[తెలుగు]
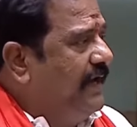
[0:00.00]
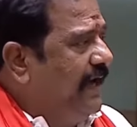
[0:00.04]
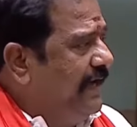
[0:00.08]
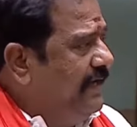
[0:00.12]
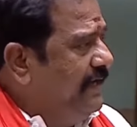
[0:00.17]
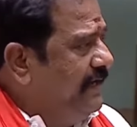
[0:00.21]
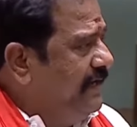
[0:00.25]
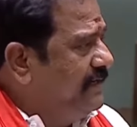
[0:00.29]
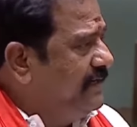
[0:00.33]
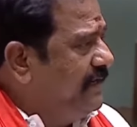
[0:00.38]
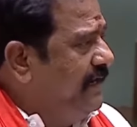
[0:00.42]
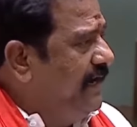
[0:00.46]

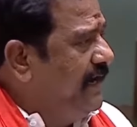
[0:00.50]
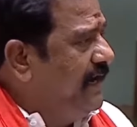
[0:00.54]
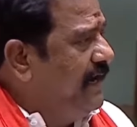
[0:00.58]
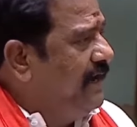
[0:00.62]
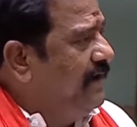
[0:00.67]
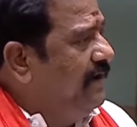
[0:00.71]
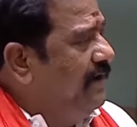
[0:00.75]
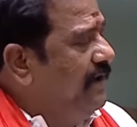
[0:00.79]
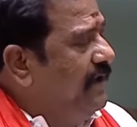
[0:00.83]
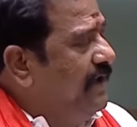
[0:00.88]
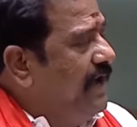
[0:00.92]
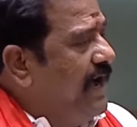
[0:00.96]
డైరెక్ట్గా
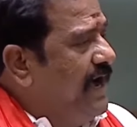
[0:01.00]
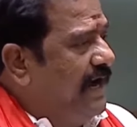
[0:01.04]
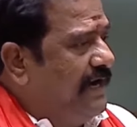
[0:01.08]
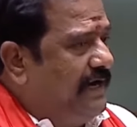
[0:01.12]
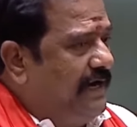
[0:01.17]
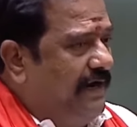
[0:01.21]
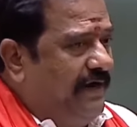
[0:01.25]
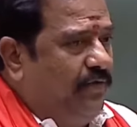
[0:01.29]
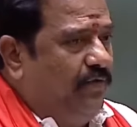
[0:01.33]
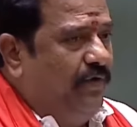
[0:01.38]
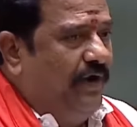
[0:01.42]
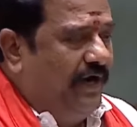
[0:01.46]

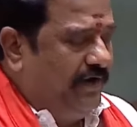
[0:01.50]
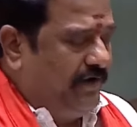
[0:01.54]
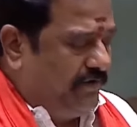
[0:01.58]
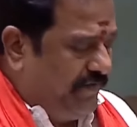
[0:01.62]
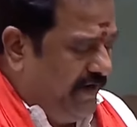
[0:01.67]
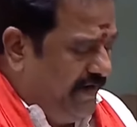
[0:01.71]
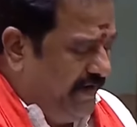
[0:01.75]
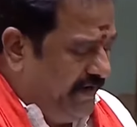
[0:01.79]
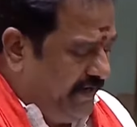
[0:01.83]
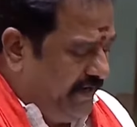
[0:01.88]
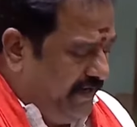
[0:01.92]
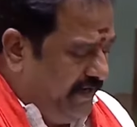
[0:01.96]
అక్కడ
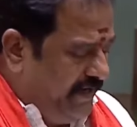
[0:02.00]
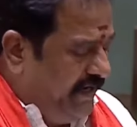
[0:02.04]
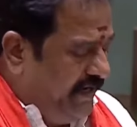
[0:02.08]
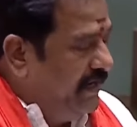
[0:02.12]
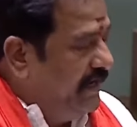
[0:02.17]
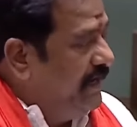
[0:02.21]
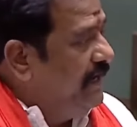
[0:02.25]
ఉన్నటువంటి